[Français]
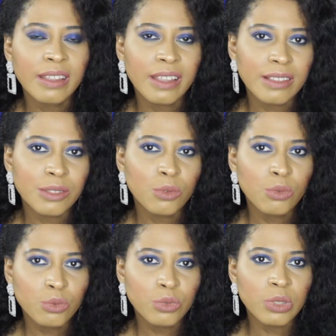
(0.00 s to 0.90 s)
Case
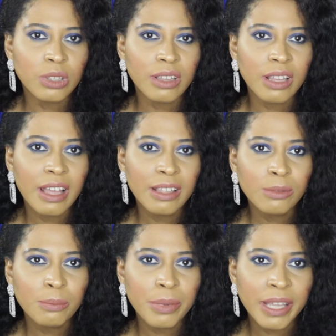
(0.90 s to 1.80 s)
11,
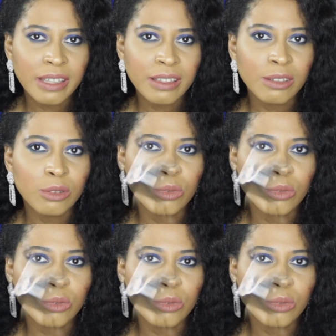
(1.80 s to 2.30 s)
un pack